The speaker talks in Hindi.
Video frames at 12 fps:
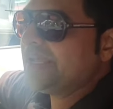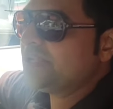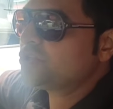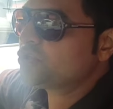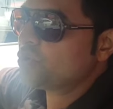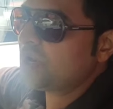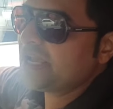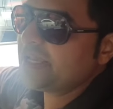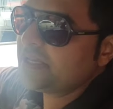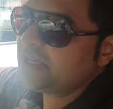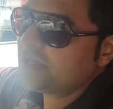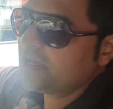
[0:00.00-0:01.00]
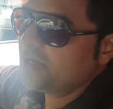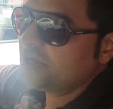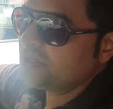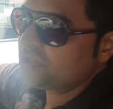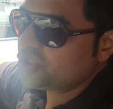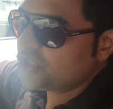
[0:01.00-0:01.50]
मैंने जुलाई
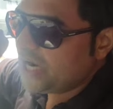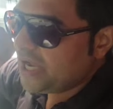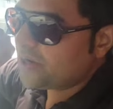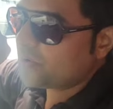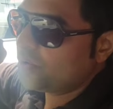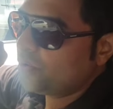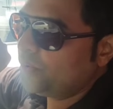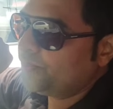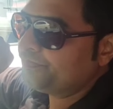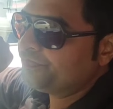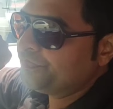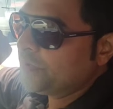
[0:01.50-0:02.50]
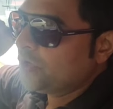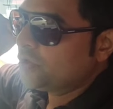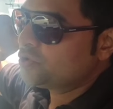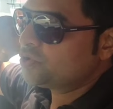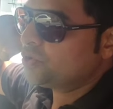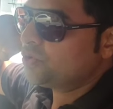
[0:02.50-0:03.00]
चार को
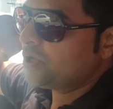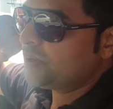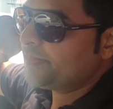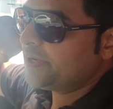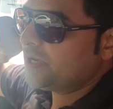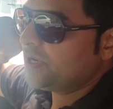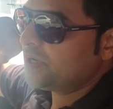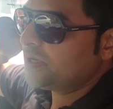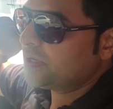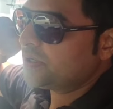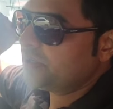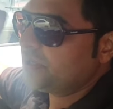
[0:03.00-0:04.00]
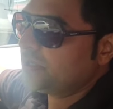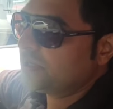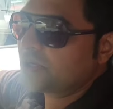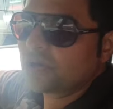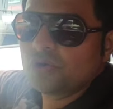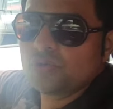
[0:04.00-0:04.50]
जो अपना
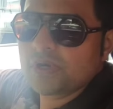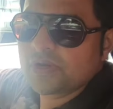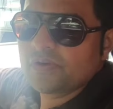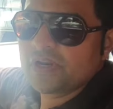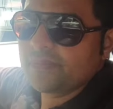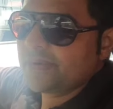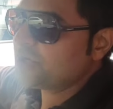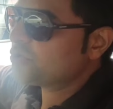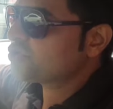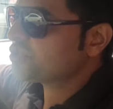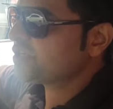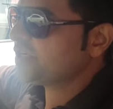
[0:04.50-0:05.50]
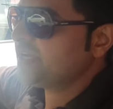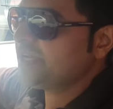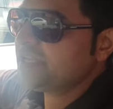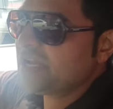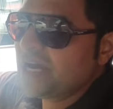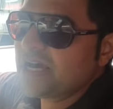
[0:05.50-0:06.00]
ये करोल बाग वाला मेट्रो स्टेशन
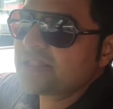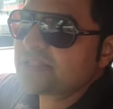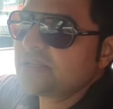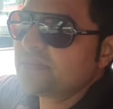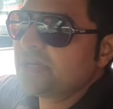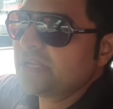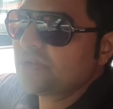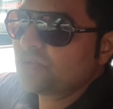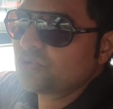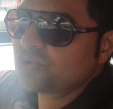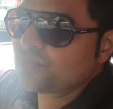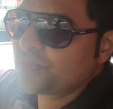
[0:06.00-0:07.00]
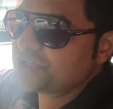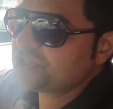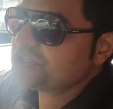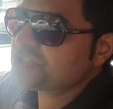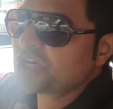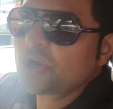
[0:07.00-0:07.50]
है यहाँ से मैंने कुछ
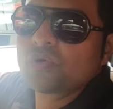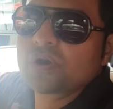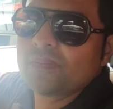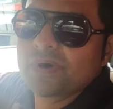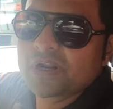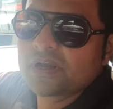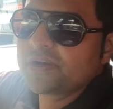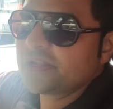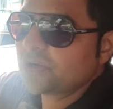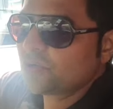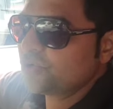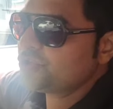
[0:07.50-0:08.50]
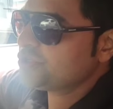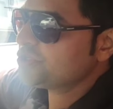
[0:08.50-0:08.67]
परचेज करा होगा बर्गर या कोई